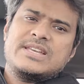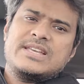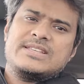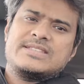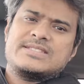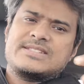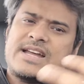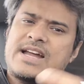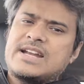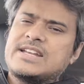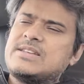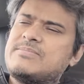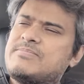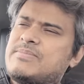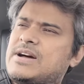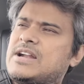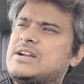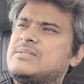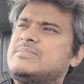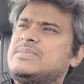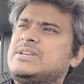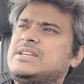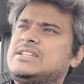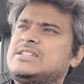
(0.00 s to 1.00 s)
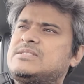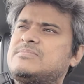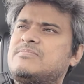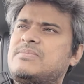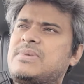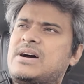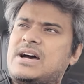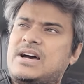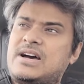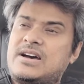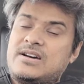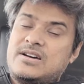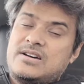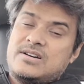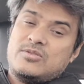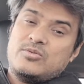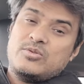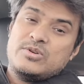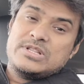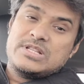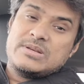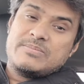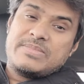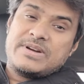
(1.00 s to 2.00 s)
গিয়ে স্টাডি পারমিট বা
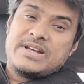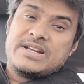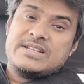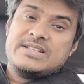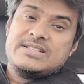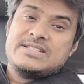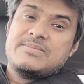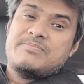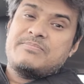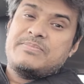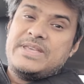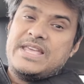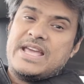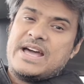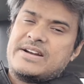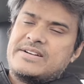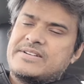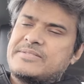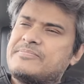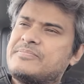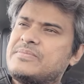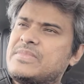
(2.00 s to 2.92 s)
হইতে পারে যে পিআর